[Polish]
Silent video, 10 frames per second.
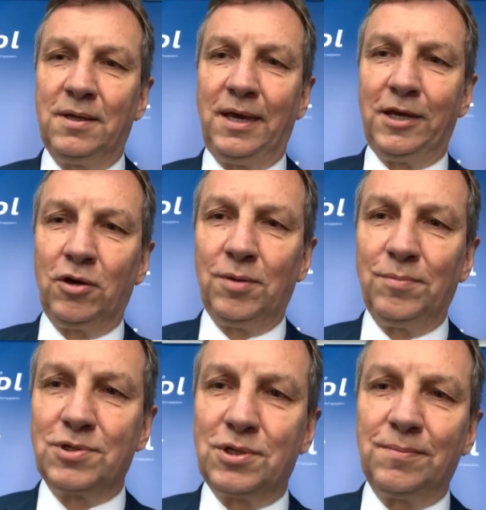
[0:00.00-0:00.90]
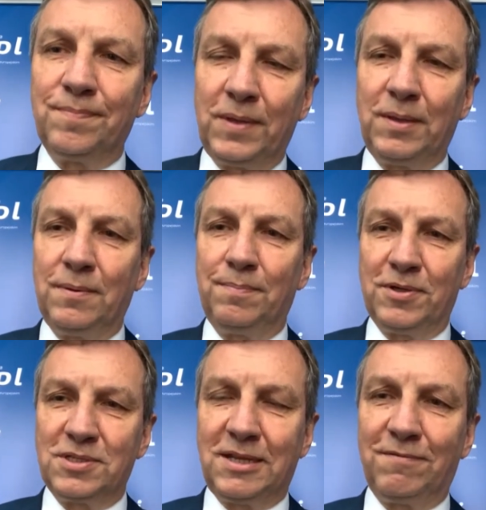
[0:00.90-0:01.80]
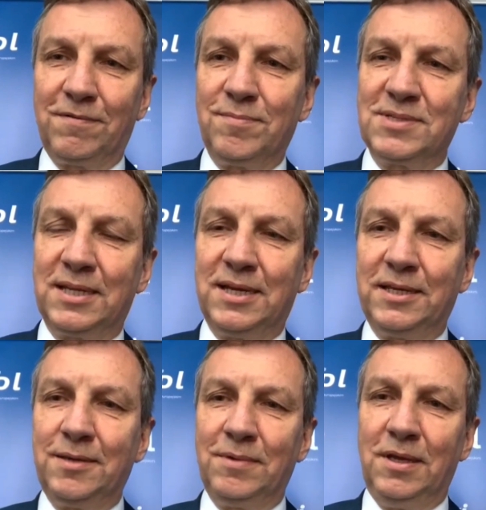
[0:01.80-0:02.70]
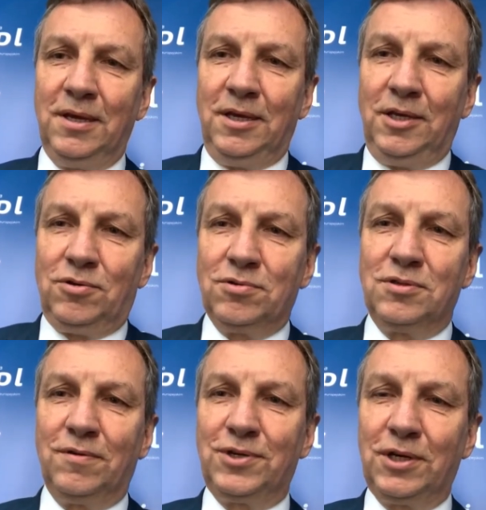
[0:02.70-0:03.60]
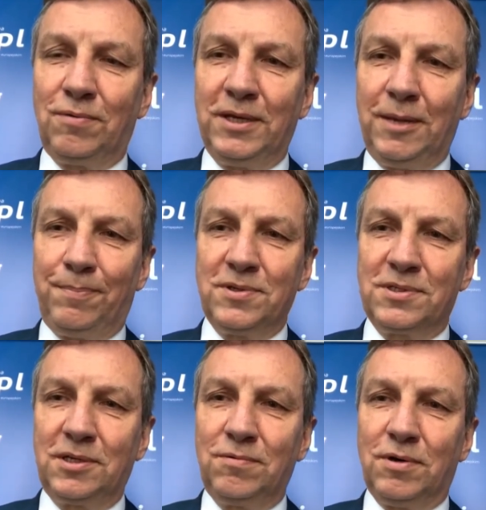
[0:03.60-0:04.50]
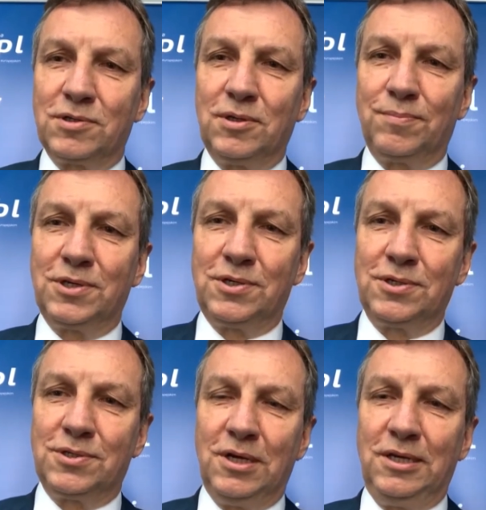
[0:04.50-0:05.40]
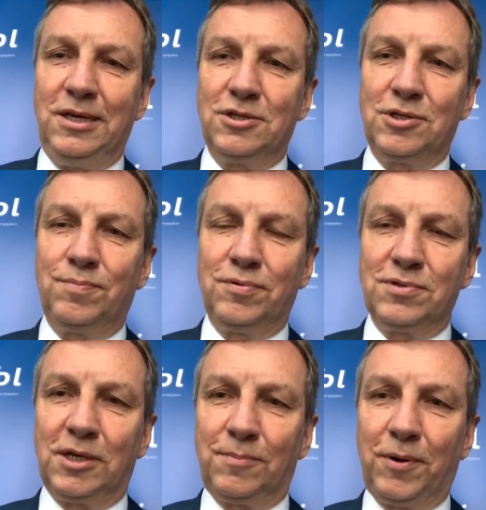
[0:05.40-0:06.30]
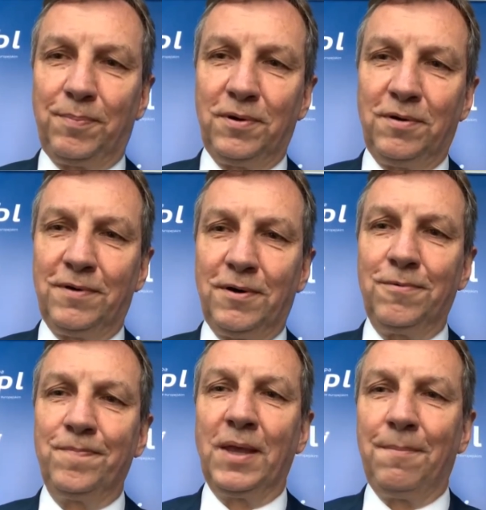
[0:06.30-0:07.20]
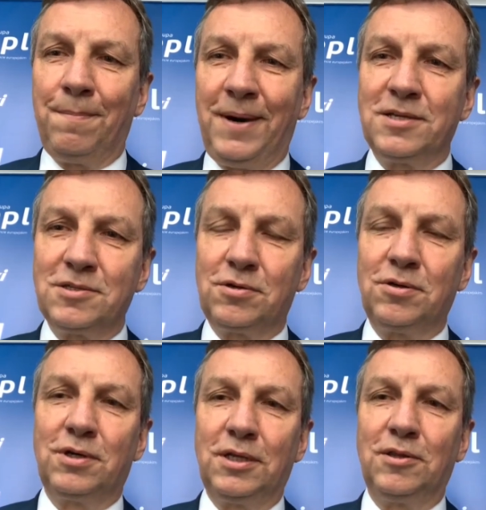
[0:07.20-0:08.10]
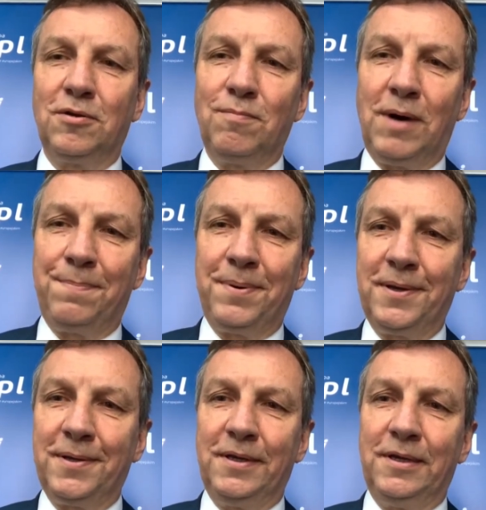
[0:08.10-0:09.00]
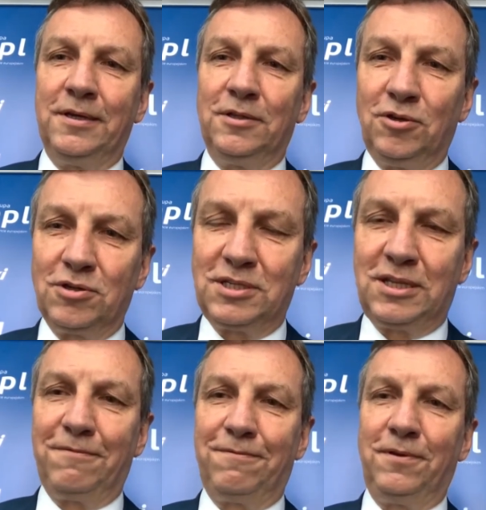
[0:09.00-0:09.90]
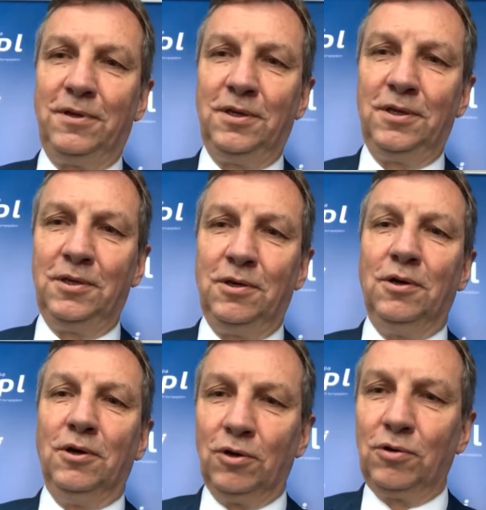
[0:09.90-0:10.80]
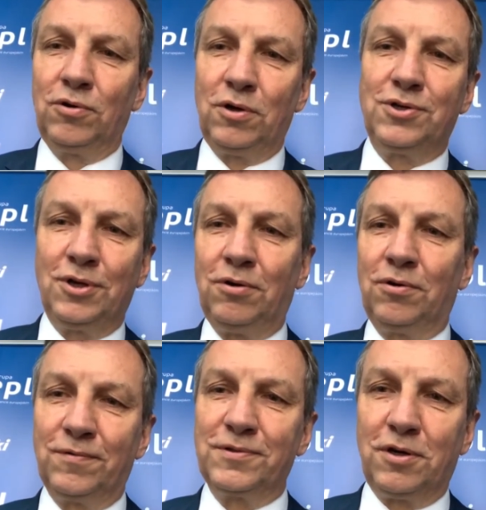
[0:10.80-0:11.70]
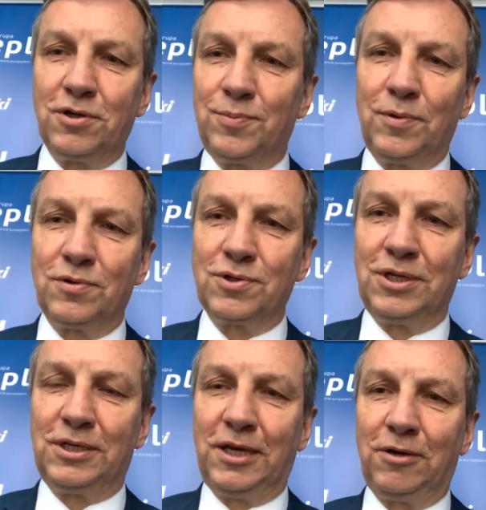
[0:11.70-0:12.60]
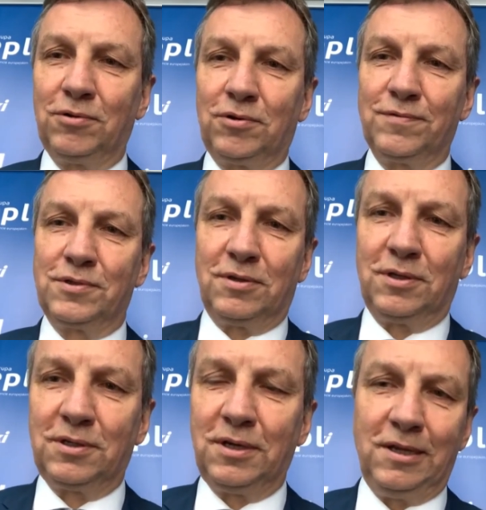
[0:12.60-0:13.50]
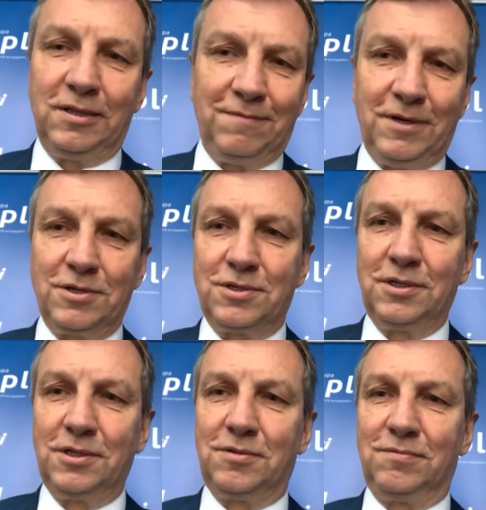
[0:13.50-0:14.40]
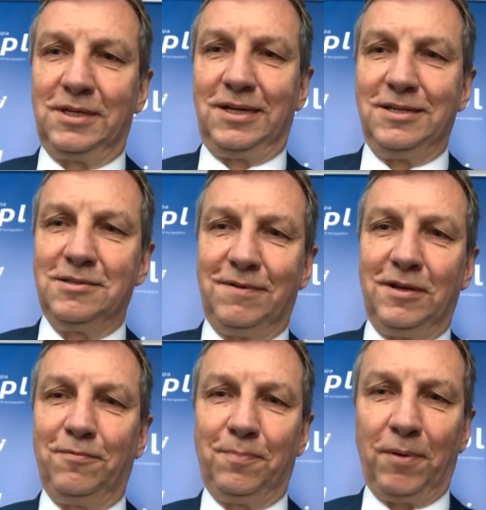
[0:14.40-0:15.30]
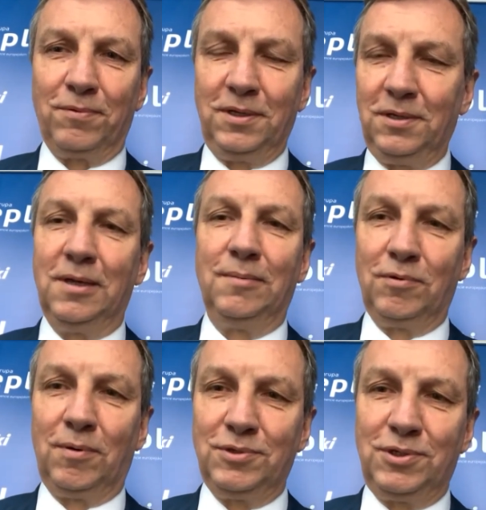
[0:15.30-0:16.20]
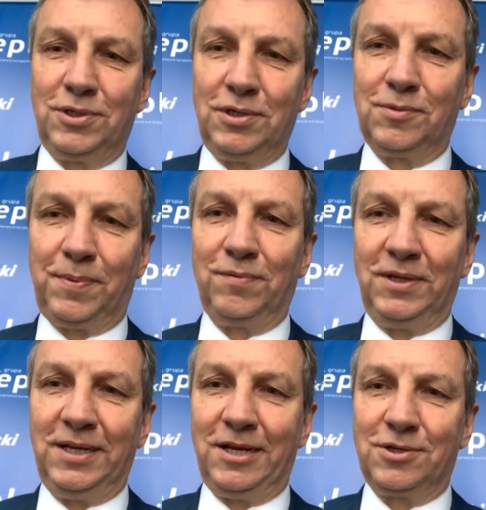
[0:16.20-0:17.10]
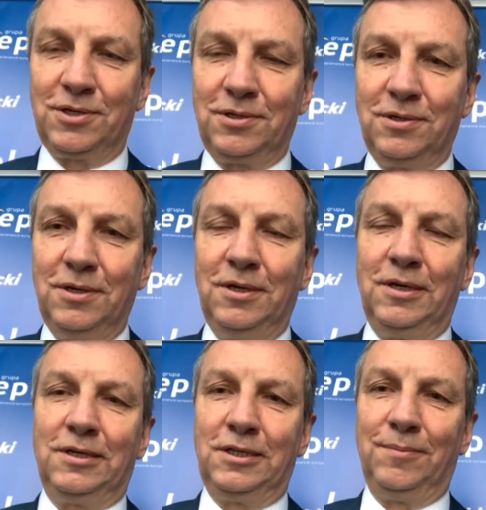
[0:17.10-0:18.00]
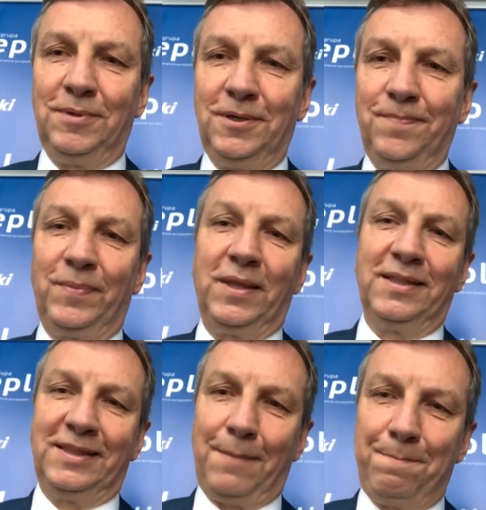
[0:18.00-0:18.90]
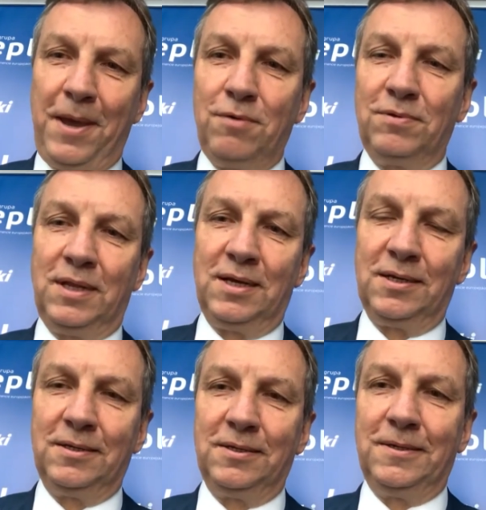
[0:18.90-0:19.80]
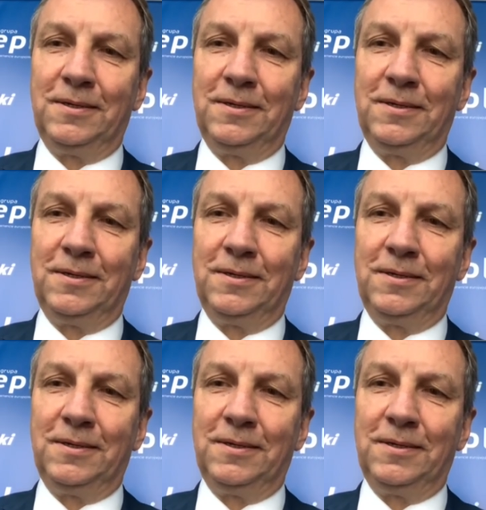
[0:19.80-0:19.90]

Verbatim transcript: e, ekonomicznym, podstawowym zadaniem. I tu znów się kłania polski głos. No przecież Jerzy Buzek proponował bardzo konkretną mapę dostaw i rurociągów z ośmiu różnych kierunków, z których dwa jeszcze nie są zrealizowane w pełni. Byłoby dzisiaj zupełnie inaczej, gdyby ta pełna